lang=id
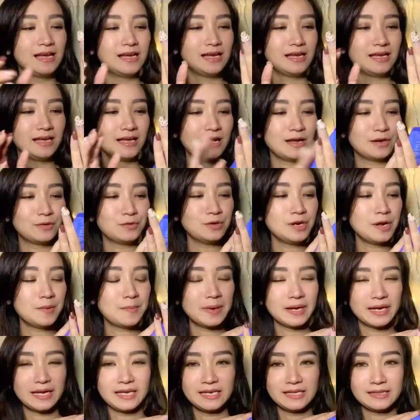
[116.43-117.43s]
aku udah
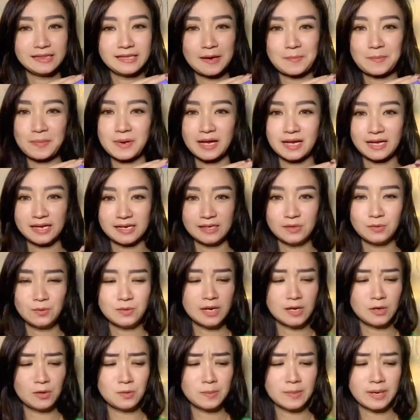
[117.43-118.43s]
pakai ini tiap hari
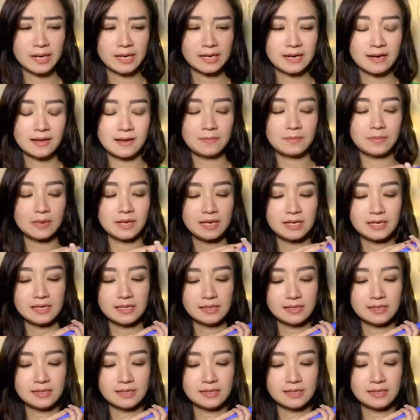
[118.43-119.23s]
udah lumayan lama